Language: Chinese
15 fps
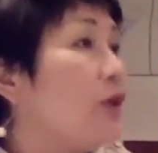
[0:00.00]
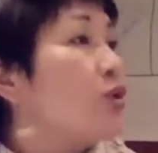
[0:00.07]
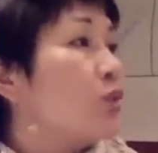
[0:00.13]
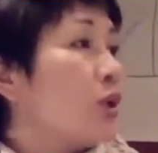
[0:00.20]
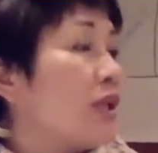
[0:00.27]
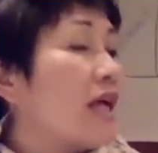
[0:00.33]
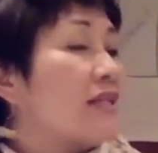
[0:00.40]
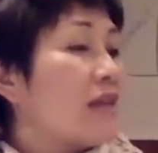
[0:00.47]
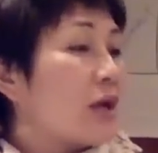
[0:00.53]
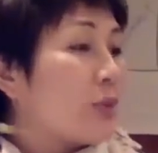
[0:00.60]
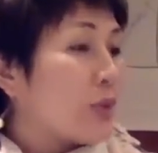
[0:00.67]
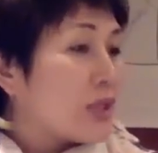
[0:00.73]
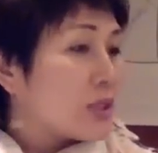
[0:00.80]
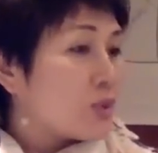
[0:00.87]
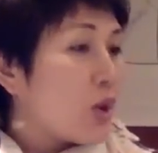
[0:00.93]
所以它才
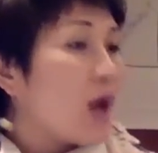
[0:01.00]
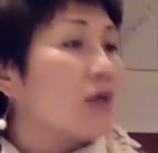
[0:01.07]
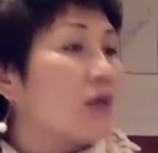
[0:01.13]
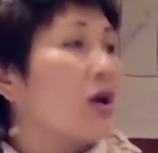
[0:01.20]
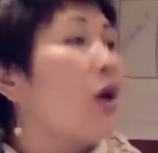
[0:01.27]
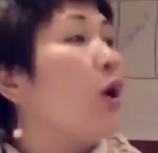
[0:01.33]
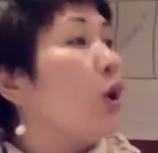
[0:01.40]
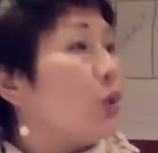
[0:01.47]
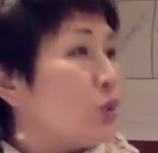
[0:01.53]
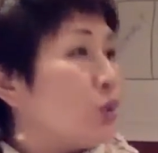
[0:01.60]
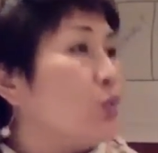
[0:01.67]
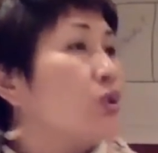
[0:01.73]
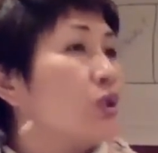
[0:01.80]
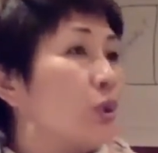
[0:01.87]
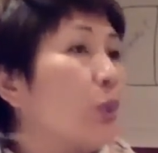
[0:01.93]
可以创造
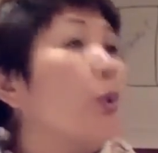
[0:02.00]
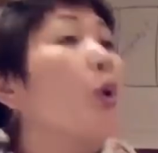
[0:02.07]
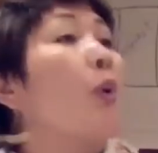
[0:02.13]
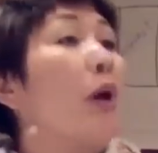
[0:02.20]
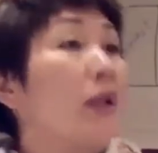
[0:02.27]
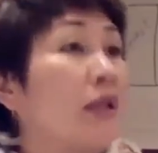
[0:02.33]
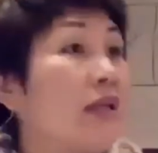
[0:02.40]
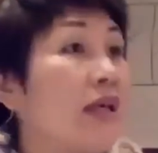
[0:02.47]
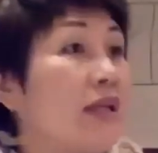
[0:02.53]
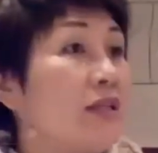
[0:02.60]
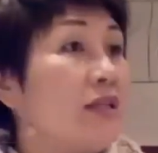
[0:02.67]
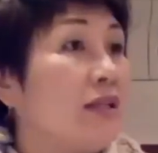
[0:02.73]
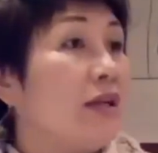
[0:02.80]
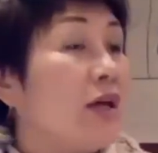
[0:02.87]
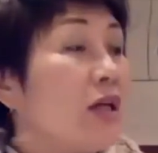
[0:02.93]
如此辉煌的业
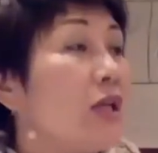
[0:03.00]
绩。